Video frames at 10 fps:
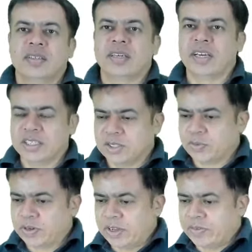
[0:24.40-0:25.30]
यस
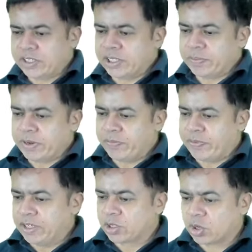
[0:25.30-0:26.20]
फटाफट से अपने
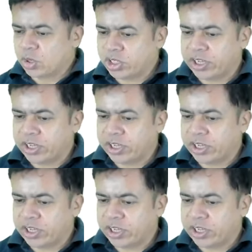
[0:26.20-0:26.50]
फ्रेंड्स को